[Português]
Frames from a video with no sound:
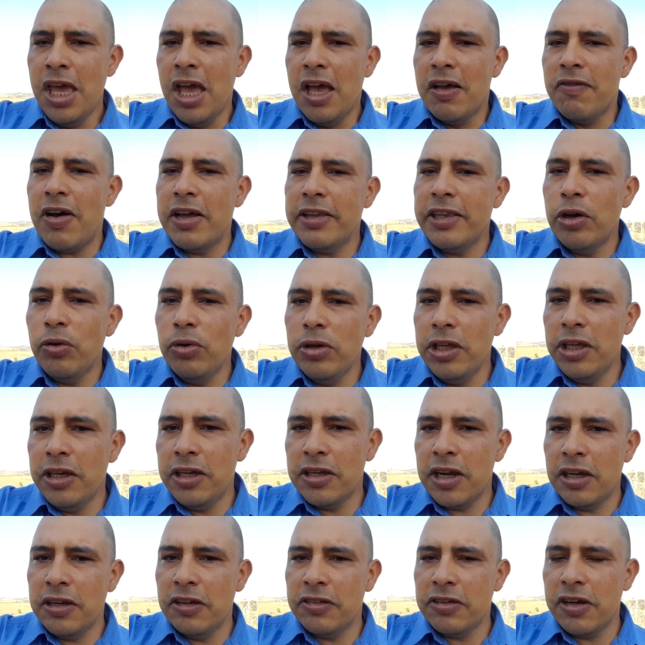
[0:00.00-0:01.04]
Vai ter um link
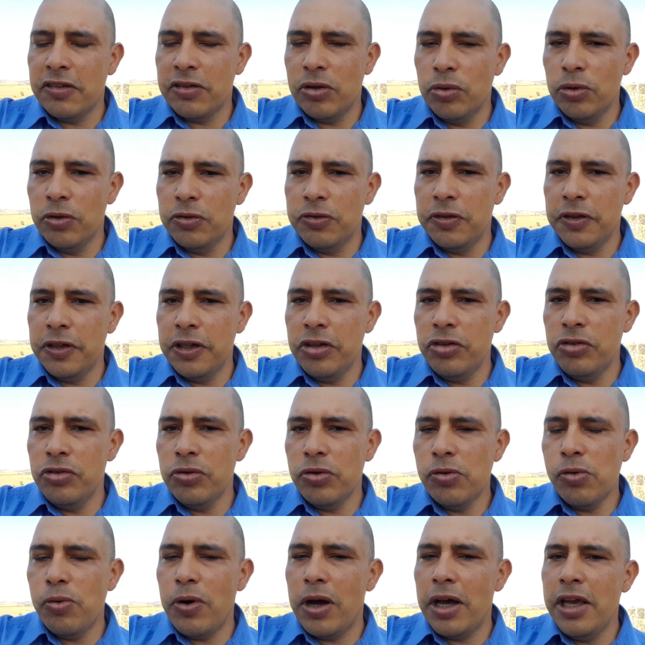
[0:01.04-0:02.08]
na descrição do vídeo
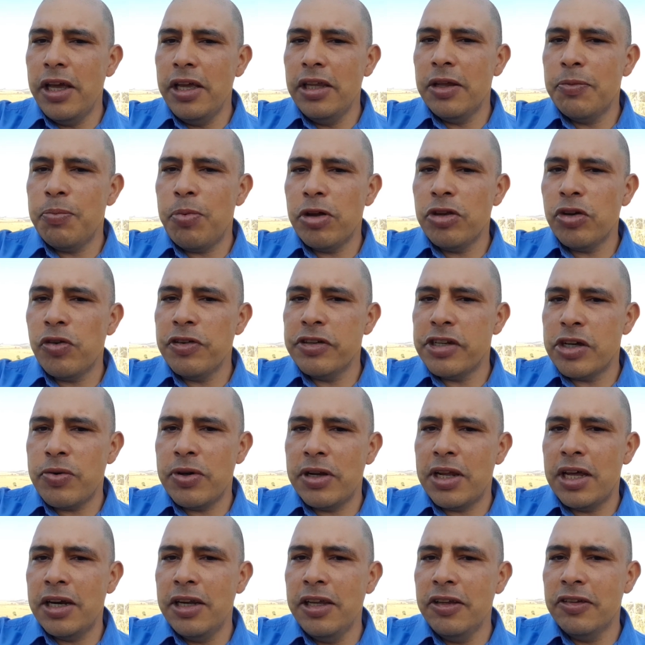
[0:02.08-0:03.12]
ou ainda pode conversar com a
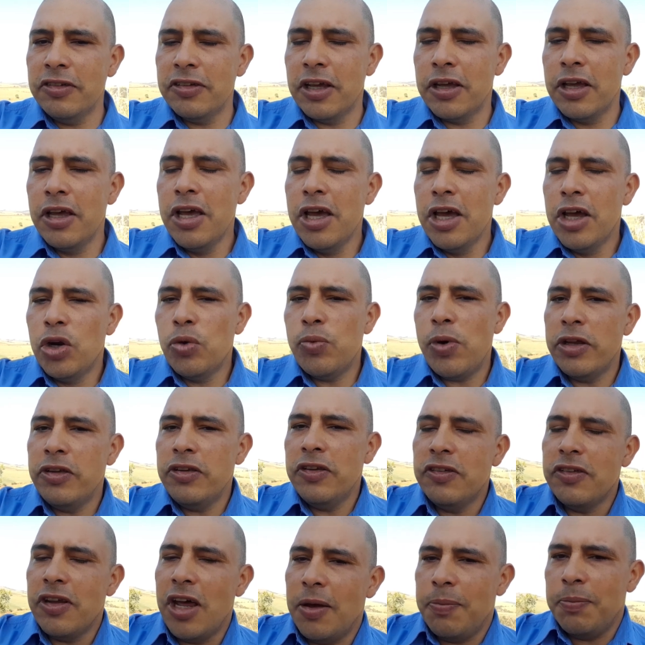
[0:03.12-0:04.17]
Larissa no
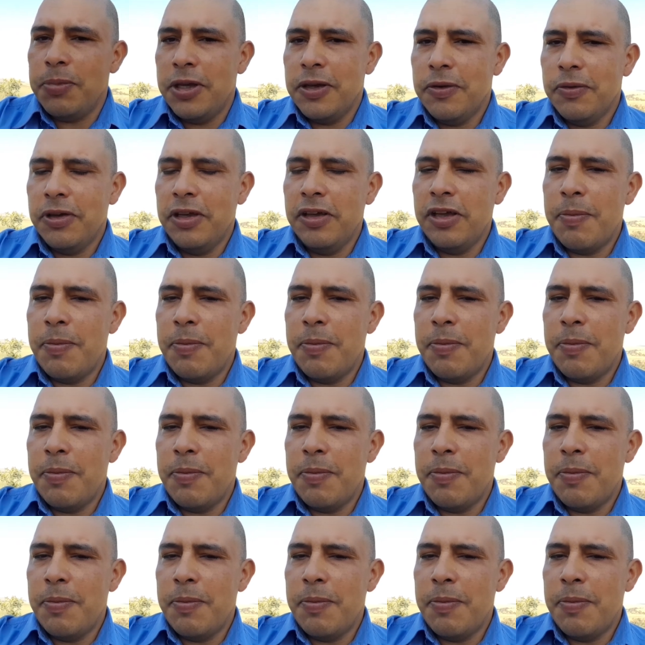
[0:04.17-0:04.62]
WhatsApp, que